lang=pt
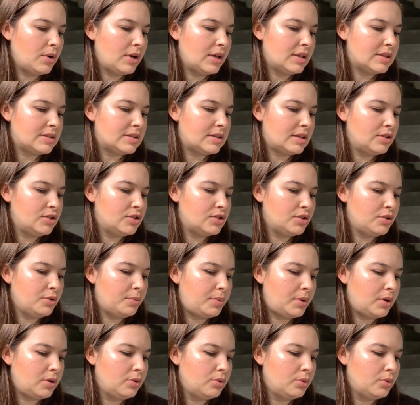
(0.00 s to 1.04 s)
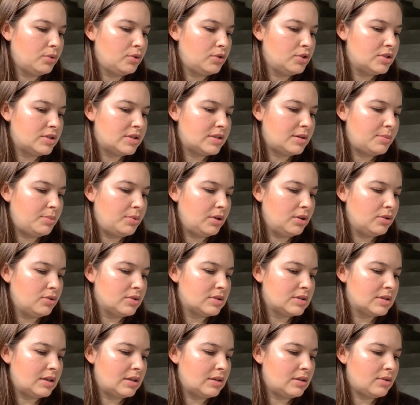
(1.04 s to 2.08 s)
restante do produto distribuindo
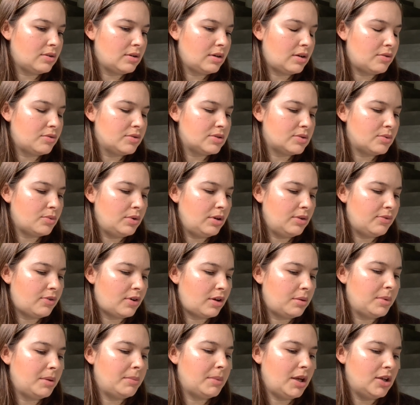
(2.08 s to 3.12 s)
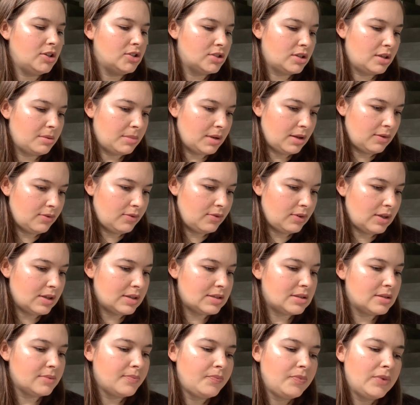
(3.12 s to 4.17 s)
os grãos uniformemente, também
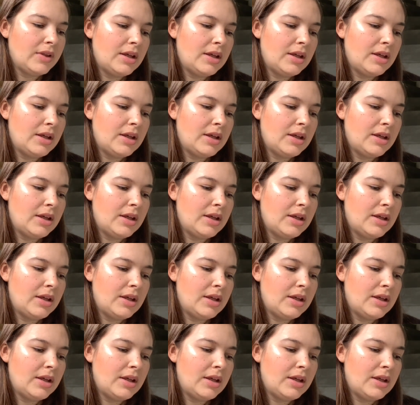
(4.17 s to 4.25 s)
fiz.